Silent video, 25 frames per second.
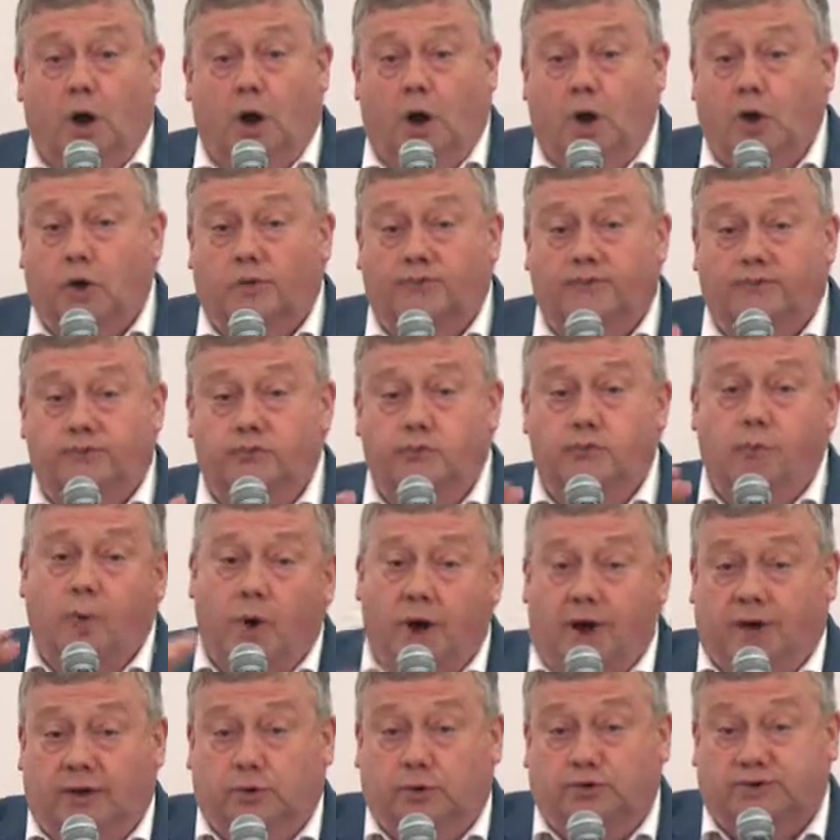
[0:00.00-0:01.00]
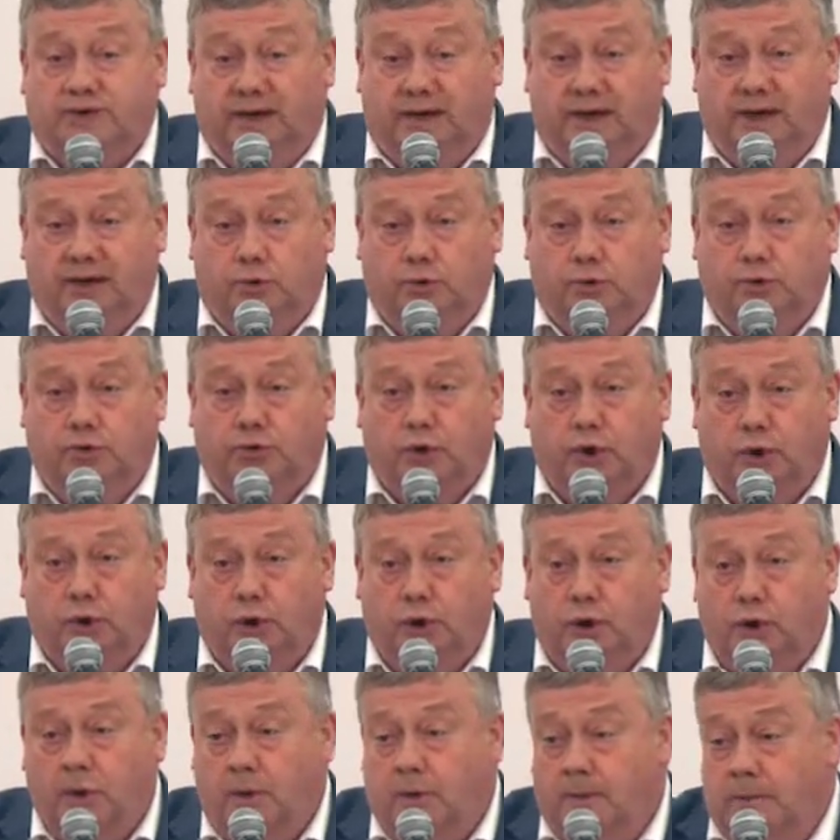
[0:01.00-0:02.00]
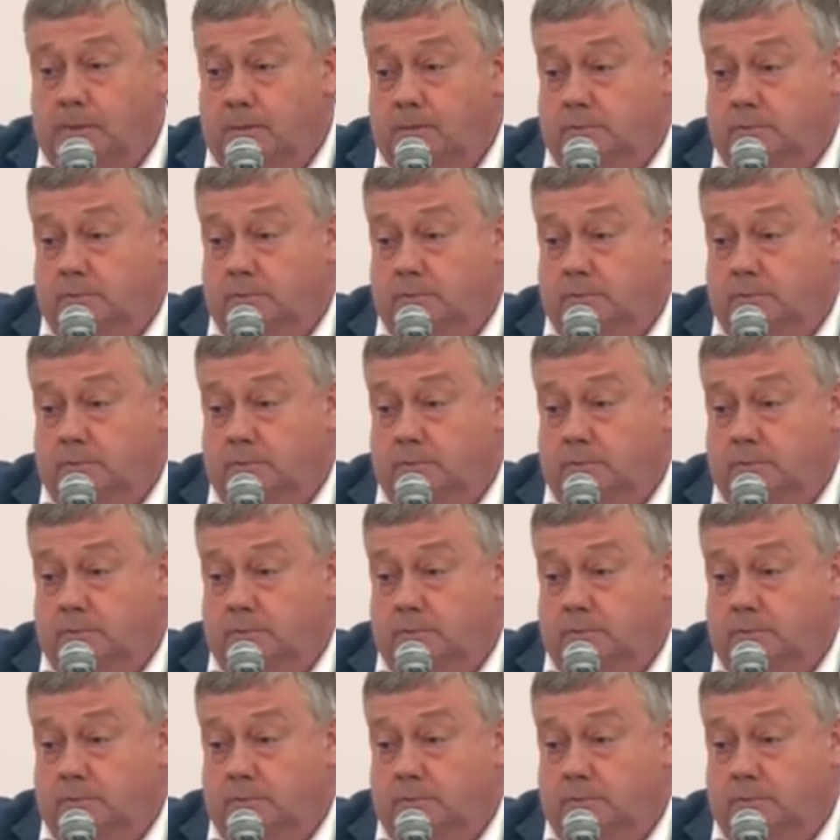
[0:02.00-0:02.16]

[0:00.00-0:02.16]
un revenu moindre aux agriculteurs.